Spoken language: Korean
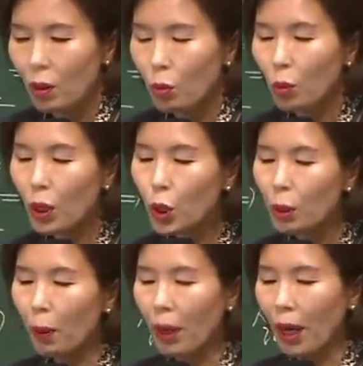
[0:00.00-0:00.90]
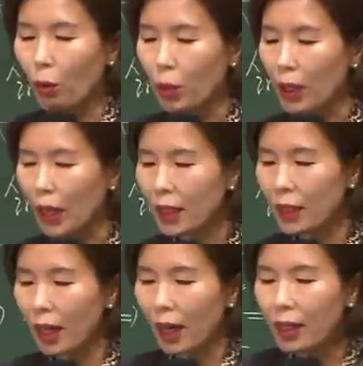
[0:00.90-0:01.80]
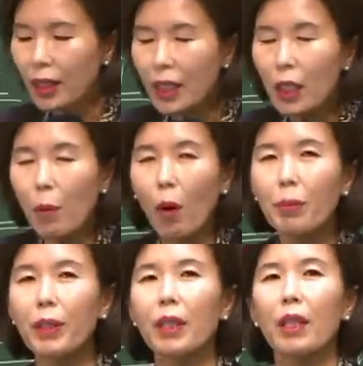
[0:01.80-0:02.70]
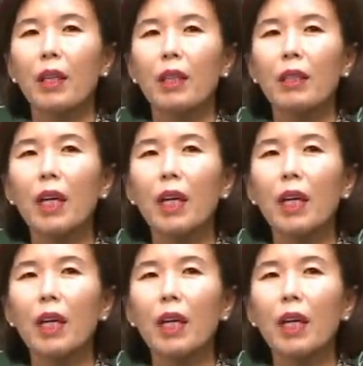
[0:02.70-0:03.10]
우리 주변에 우리 자신들의 끊임없이